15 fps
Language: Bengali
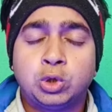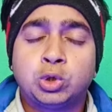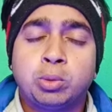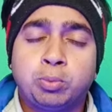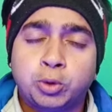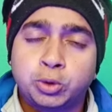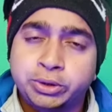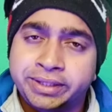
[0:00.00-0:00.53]
তো
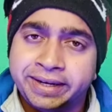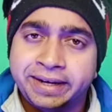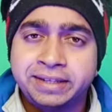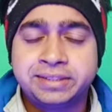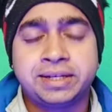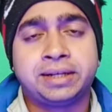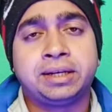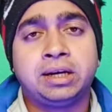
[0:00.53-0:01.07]
প্রত্যেকের
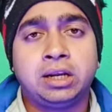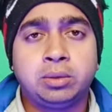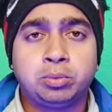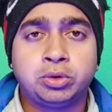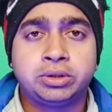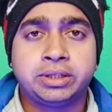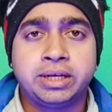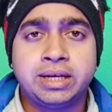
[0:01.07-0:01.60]
চ্যানেলের
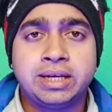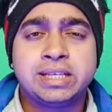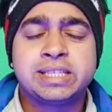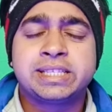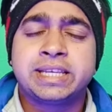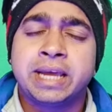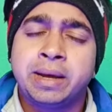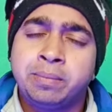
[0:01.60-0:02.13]
মধ্যে
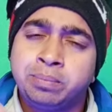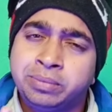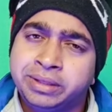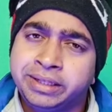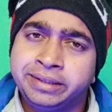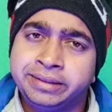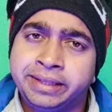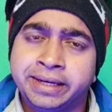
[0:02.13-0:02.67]
সেম
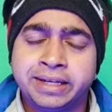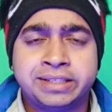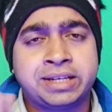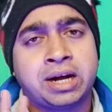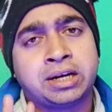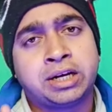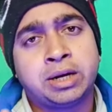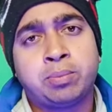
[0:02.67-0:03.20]
তিন থেকে
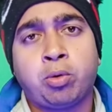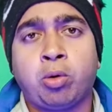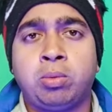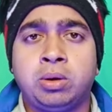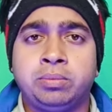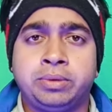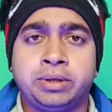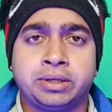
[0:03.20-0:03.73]
চারটে
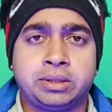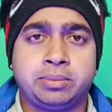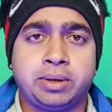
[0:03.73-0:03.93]
প্রবলেম দেখতে